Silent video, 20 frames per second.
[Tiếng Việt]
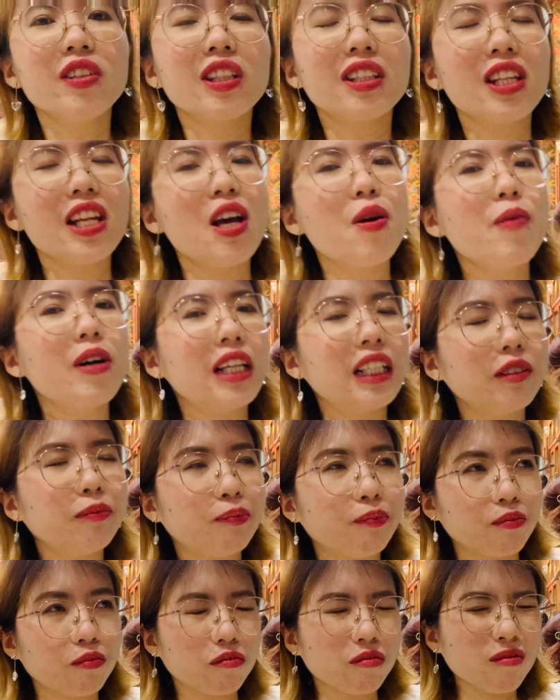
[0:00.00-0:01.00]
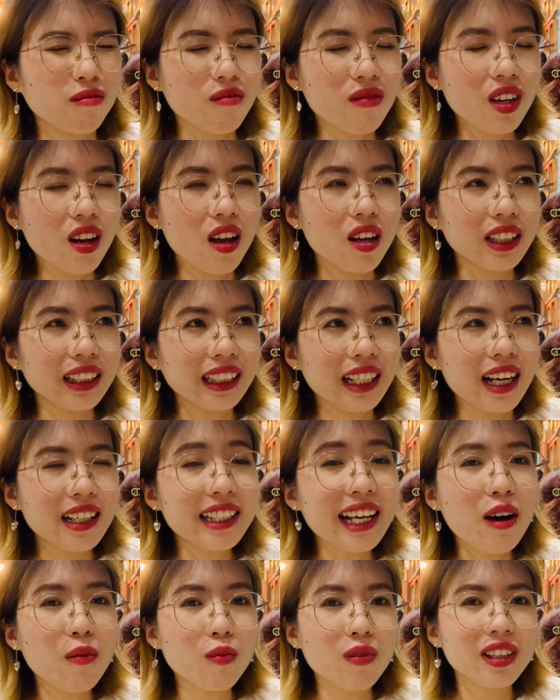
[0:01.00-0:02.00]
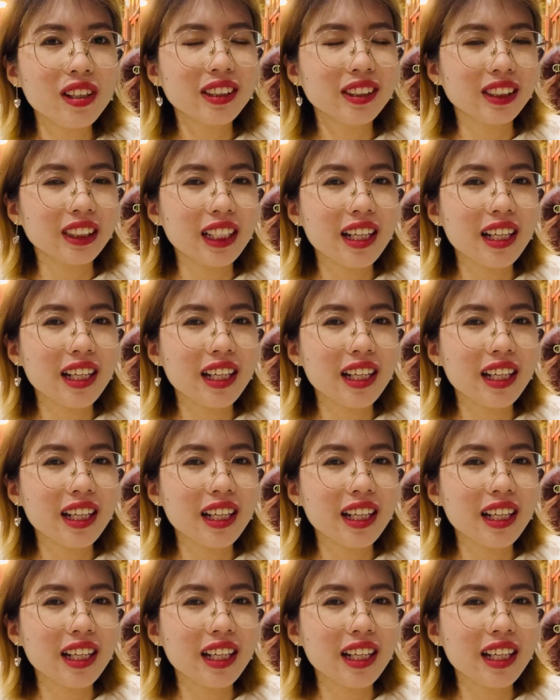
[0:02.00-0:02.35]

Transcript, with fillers: nếu mà ở trong đó, nó